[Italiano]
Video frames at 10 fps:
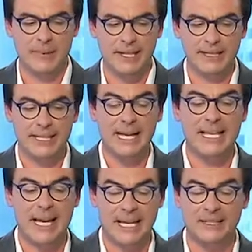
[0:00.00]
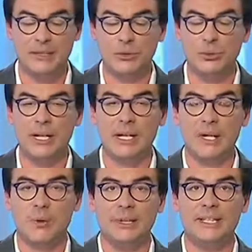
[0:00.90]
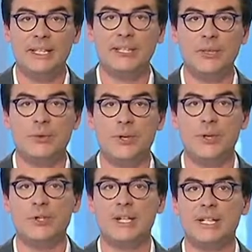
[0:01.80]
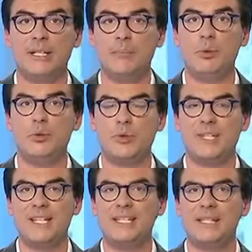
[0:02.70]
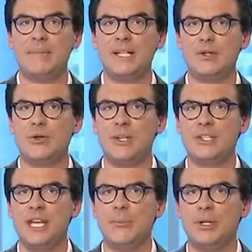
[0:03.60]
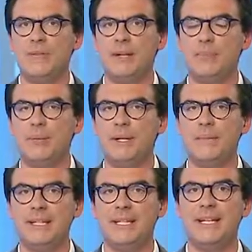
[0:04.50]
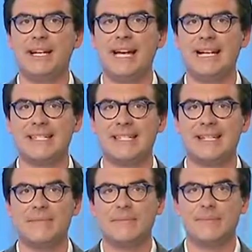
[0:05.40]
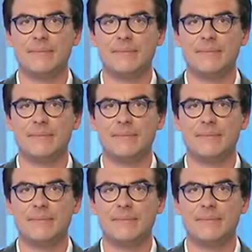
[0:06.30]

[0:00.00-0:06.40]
per l'Italia, addirittura Gualtieri dice una cosa di più, senza MES noi rischiamo di avere problemi di cassa.